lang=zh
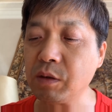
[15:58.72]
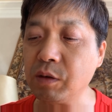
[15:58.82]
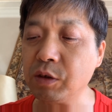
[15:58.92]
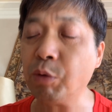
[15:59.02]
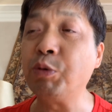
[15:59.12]

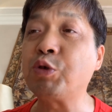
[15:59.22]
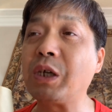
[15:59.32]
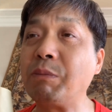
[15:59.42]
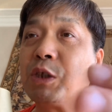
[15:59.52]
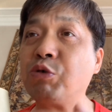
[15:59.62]
就不说他
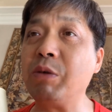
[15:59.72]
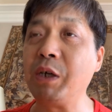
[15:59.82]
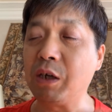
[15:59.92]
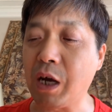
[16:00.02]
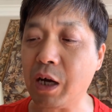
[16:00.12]
们的罪名
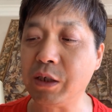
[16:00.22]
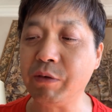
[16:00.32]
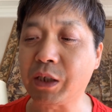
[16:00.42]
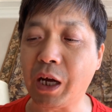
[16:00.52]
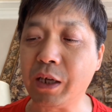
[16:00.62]
了啊，因为太